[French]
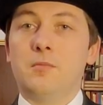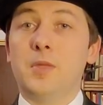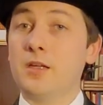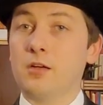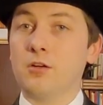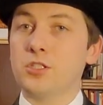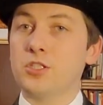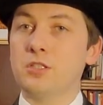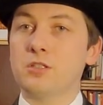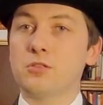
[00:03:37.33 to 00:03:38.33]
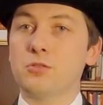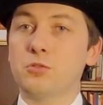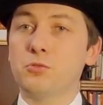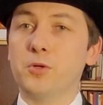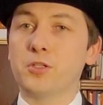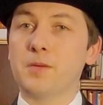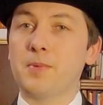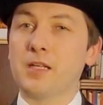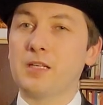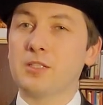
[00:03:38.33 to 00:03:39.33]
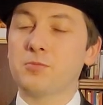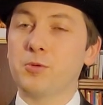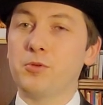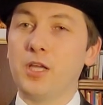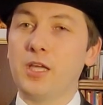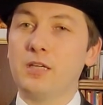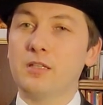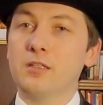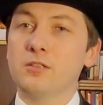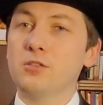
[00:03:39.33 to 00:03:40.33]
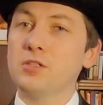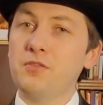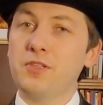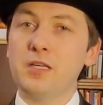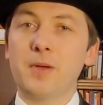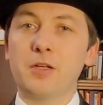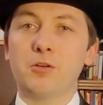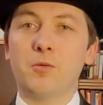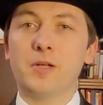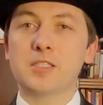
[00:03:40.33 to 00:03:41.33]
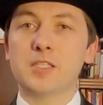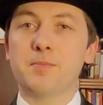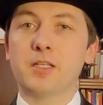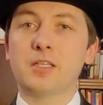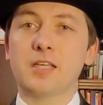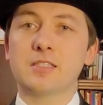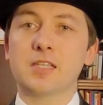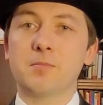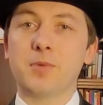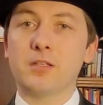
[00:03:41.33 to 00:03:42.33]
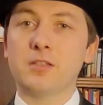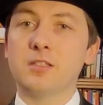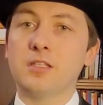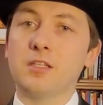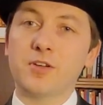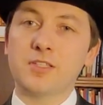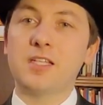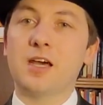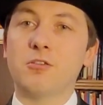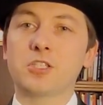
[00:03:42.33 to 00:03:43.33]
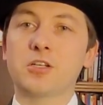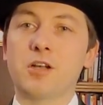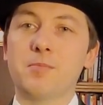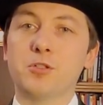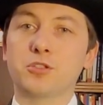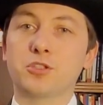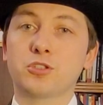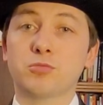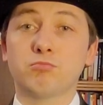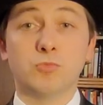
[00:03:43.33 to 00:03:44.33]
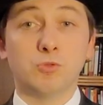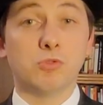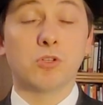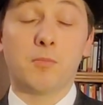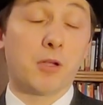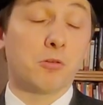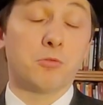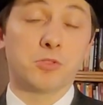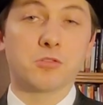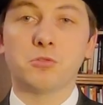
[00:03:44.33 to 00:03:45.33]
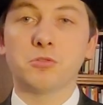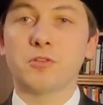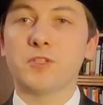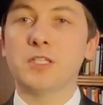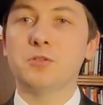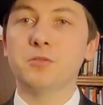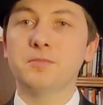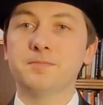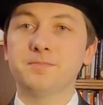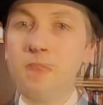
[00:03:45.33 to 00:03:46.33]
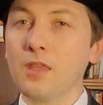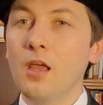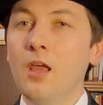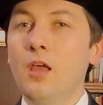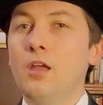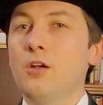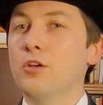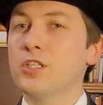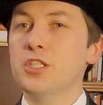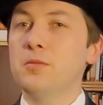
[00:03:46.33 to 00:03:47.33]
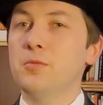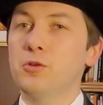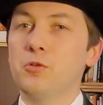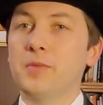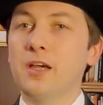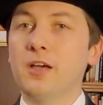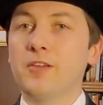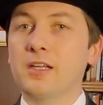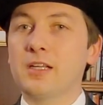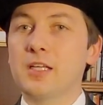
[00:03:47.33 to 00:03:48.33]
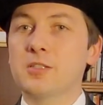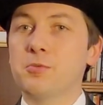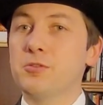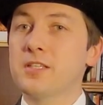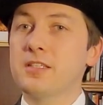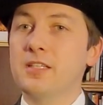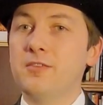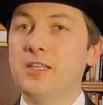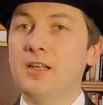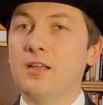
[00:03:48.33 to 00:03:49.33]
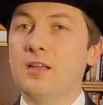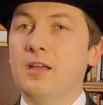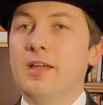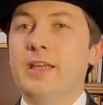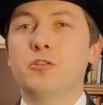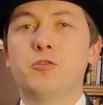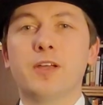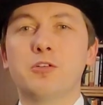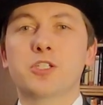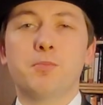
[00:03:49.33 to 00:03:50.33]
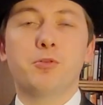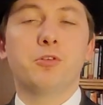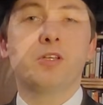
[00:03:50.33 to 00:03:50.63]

Bien qu'à l'origine surtout porté par les classes populaires, ceux-ci finirent par le remplacer par des casquettes plates qui étaient faciles à ranger dans la poche. Nous en parlerons dans une autre vidéo. Le rigide melon migra vers les classes plus aisées des villes et devint le chapeau de